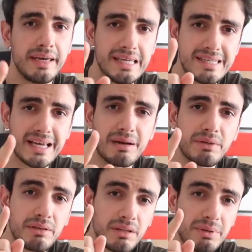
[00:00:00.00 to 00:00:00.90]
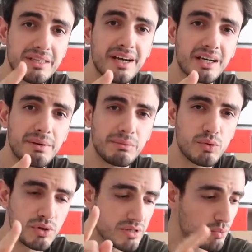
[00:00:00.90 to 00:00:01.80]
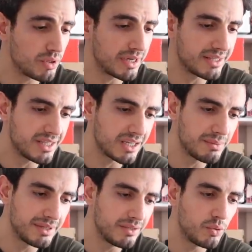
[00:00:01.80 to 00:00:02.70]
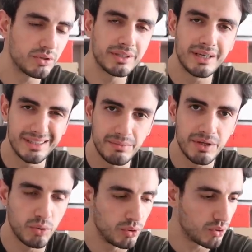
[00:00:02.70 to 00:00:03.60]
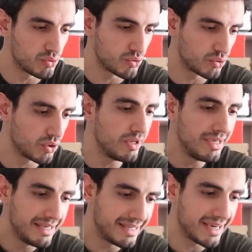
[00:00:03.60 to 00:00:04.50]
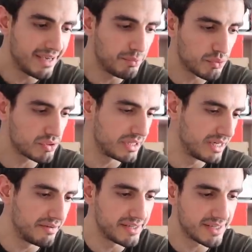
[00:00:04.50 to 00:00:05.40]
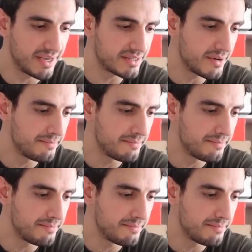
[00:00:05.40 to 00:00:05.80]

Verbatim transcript: Instagram'dan da beni takip etmiyorsanız mutlaka takip edin. Orada daha dinamik oluyoruz çünkü hikaye postlarıyla vesaire.